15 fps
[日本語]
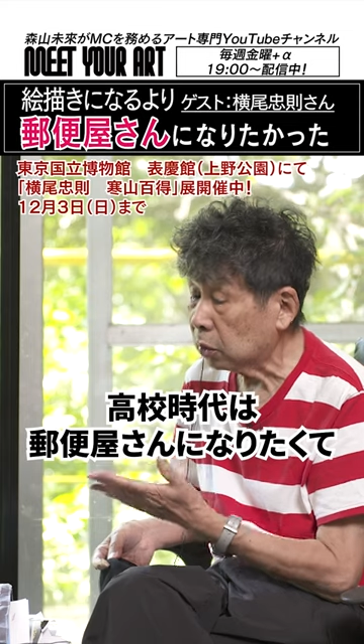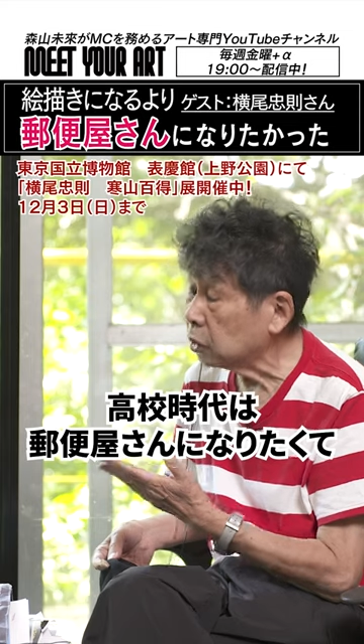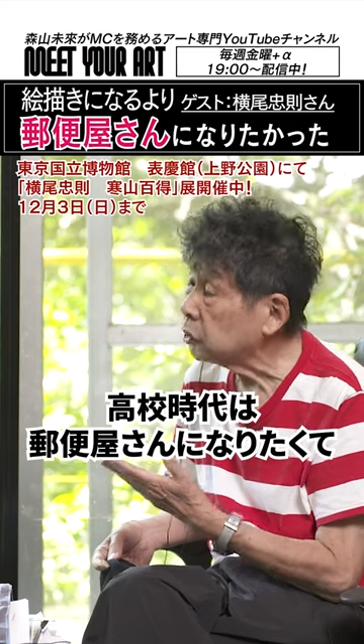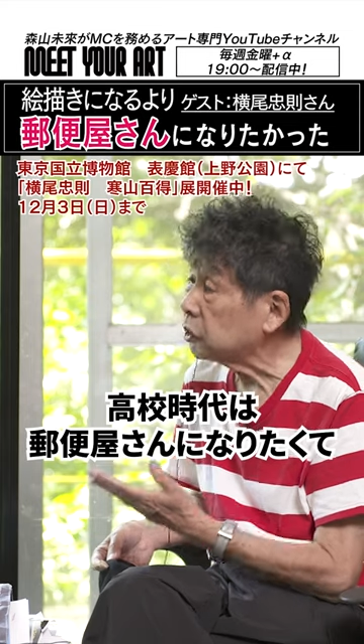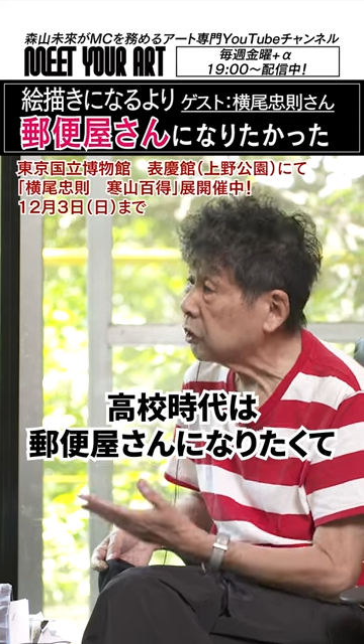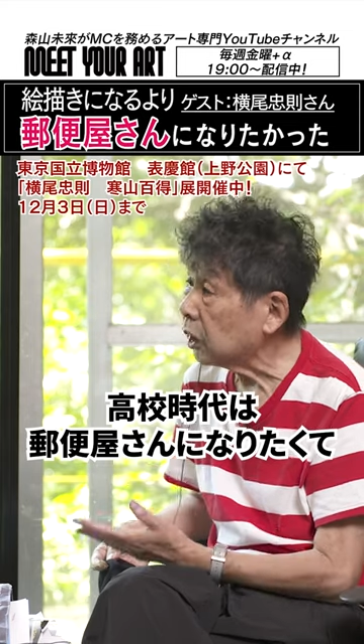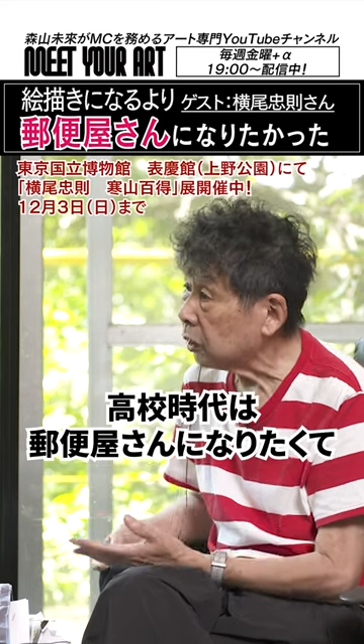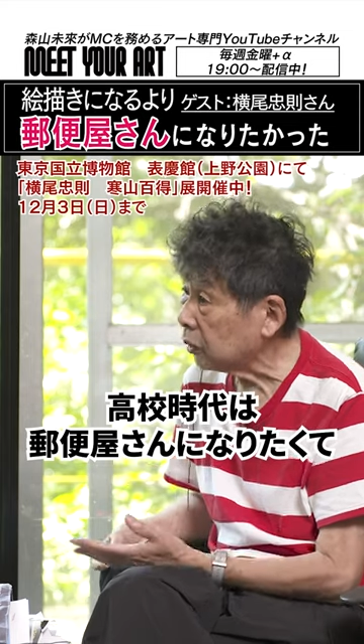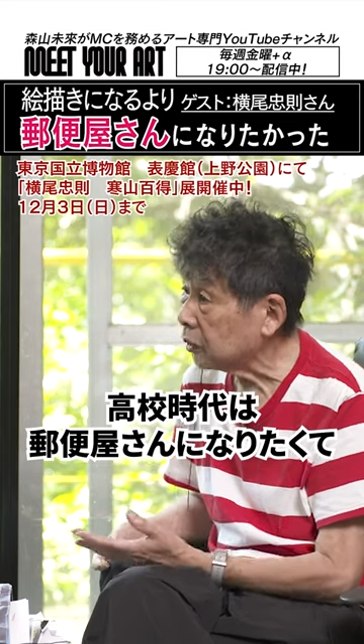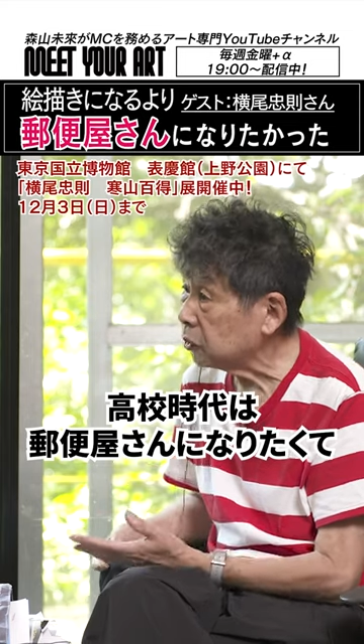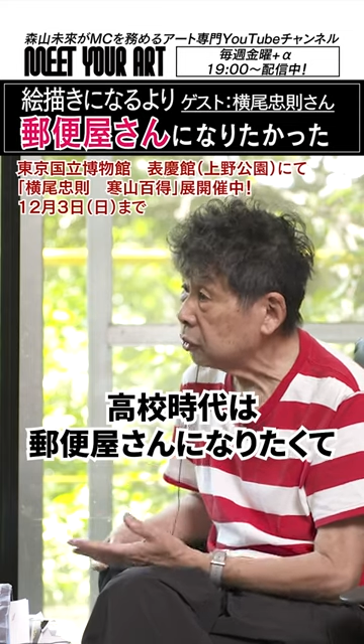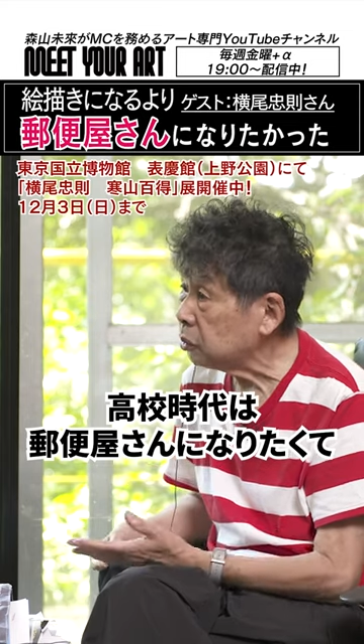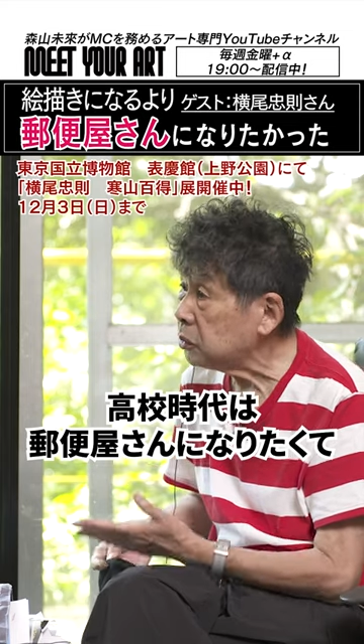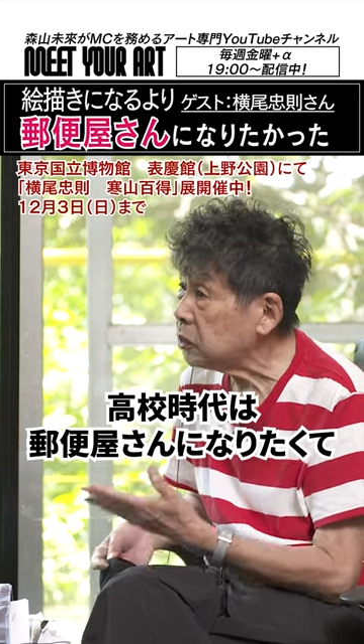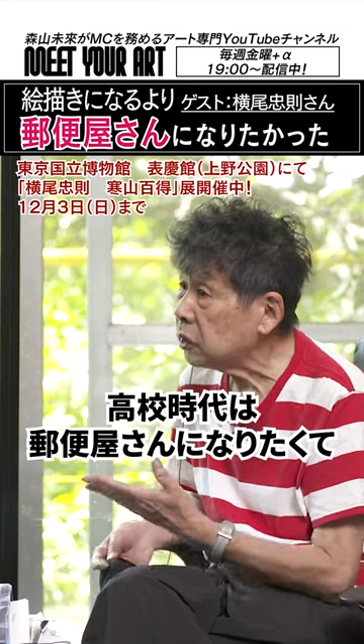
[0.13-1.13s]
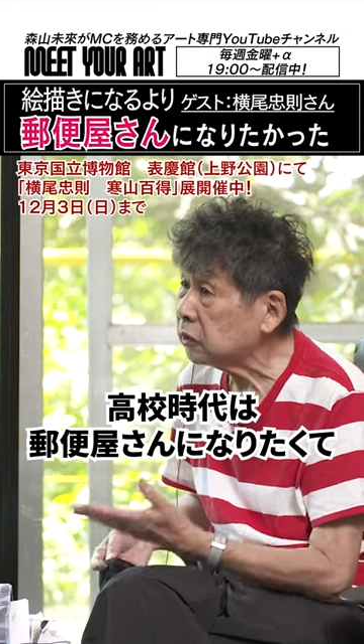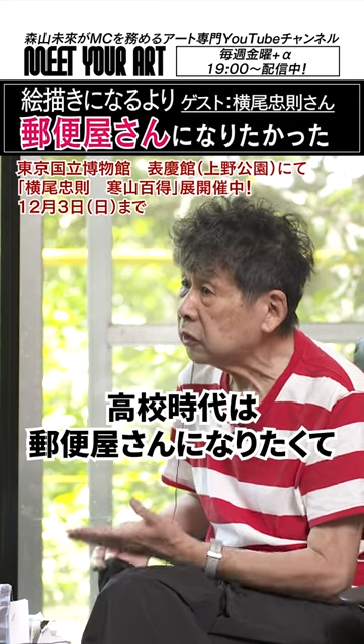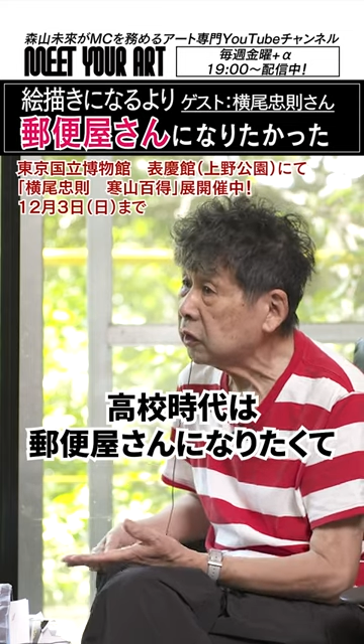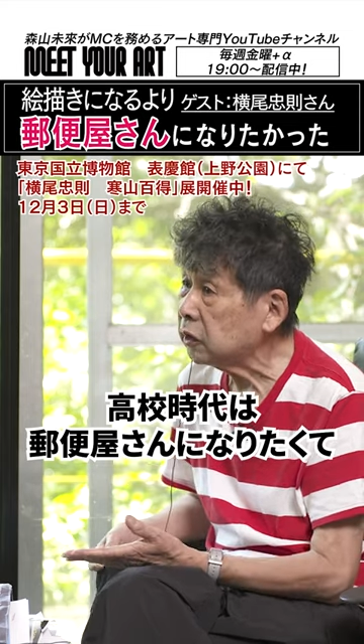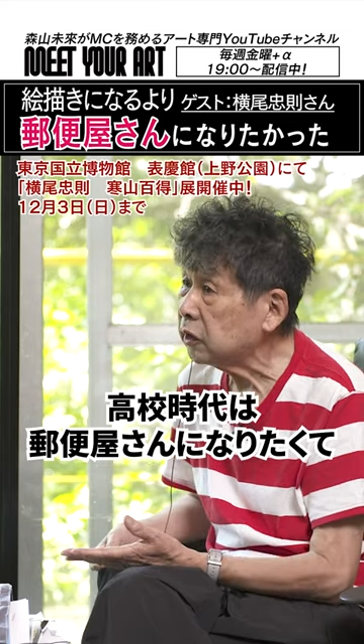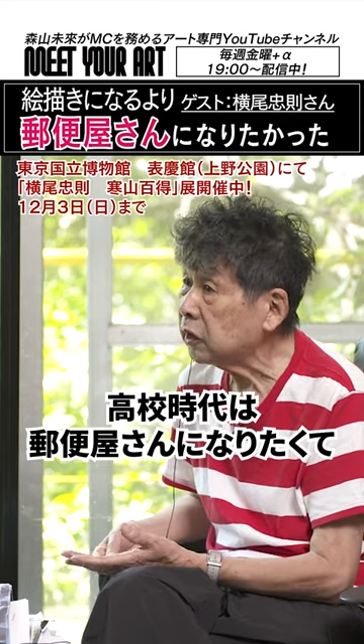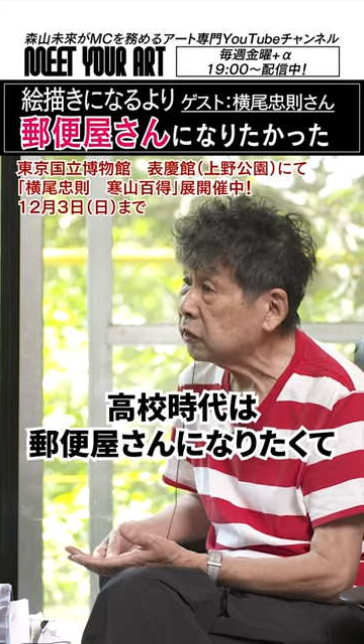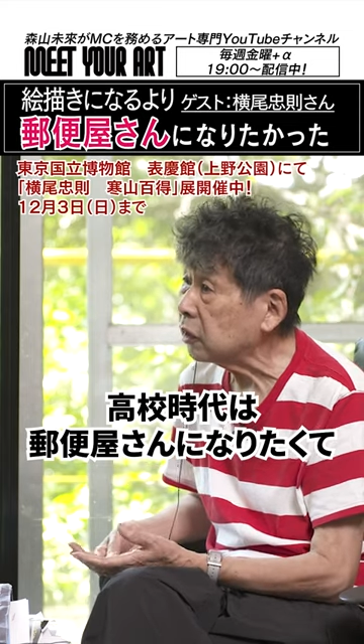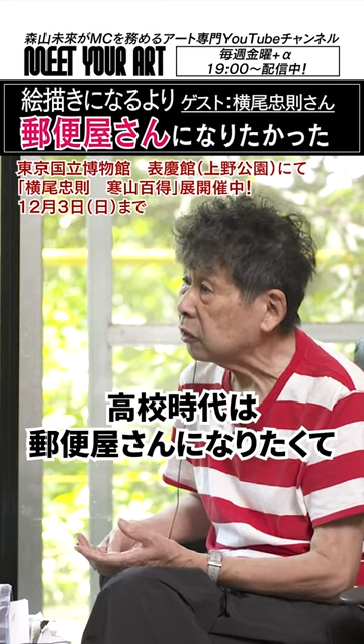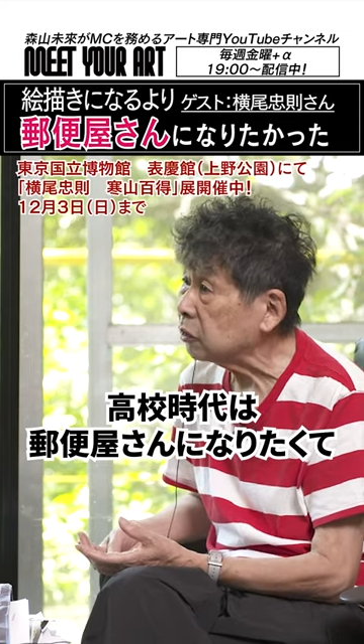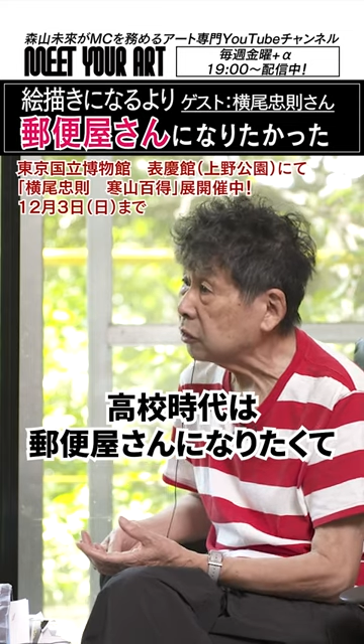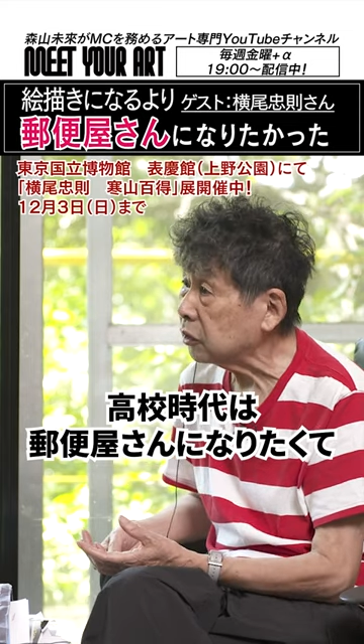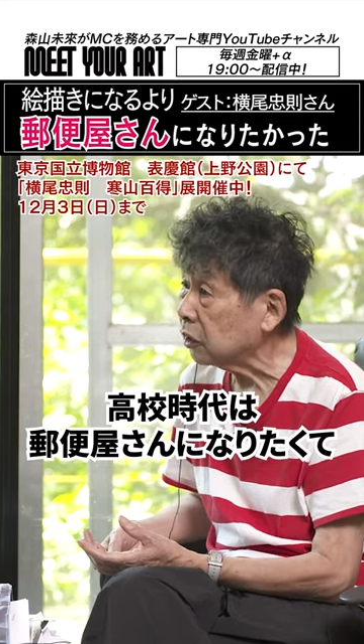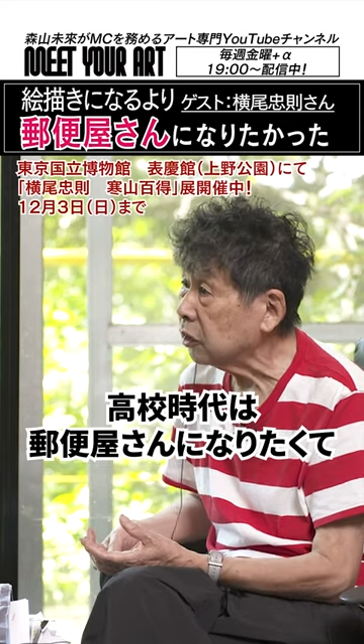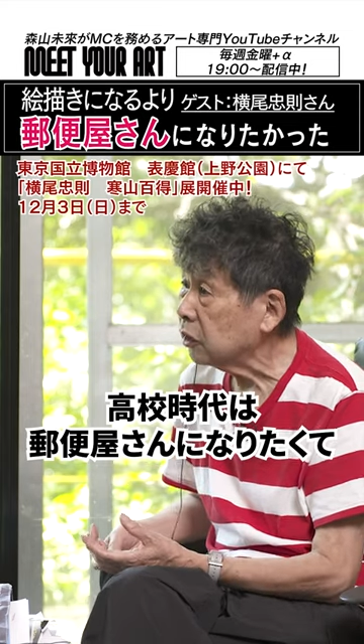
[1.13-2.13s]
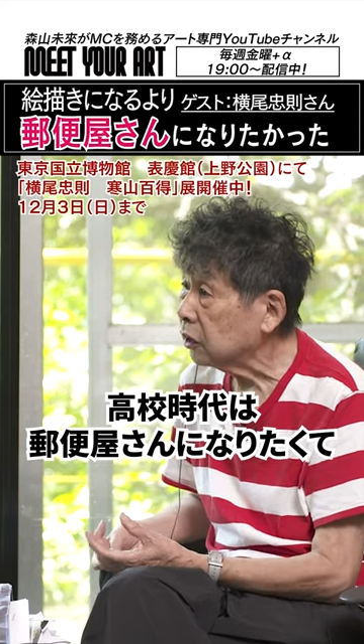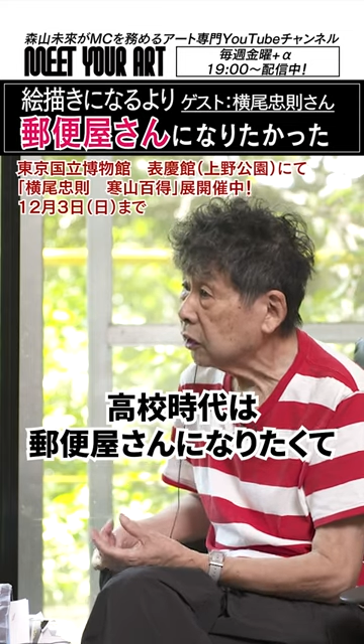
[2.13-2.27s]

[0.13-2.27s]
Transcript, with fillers: 校時代は郵便屋さんになりたくって、